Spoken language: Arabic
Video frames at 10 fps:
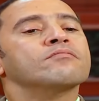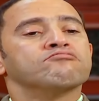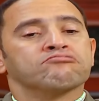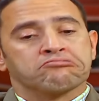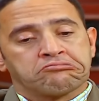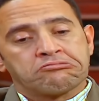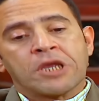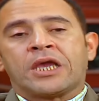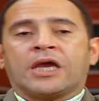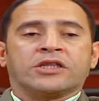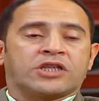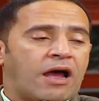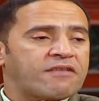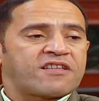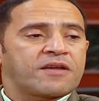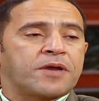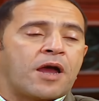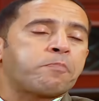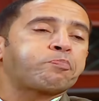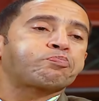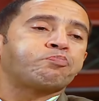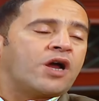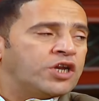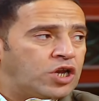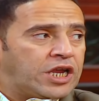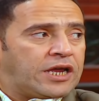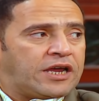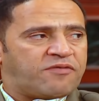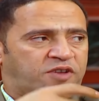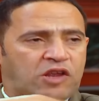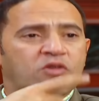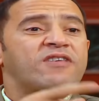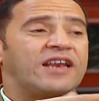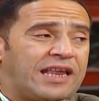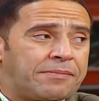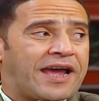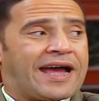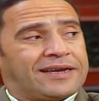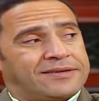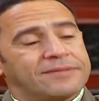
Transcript: امم انت قصدك بقى ان فاضله سلمه يعني